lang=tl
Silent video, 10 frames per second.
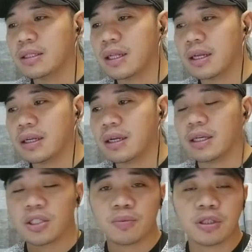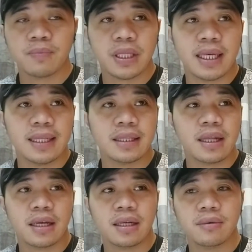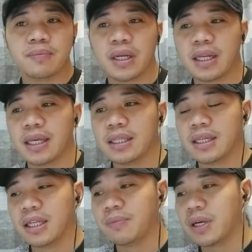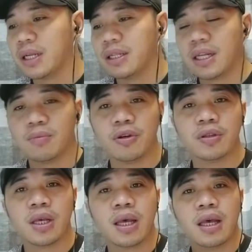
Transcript: talagang nakasupport pa din. Talagang pag nakikita niya pa rin, alam mo yun,